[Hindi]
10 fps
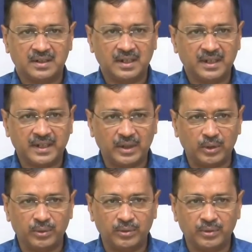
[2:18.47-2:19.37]
दिल्ली के
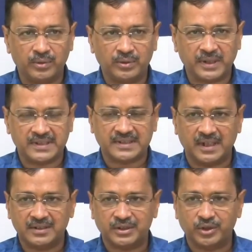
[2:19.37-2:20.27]
लोगों के
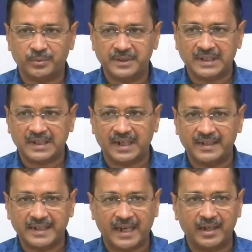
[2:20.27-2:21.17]
साथ जो अभी तक
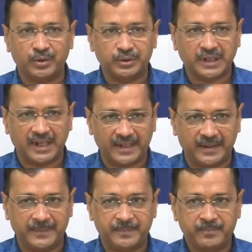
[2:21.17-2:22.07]
अन्याय होता आया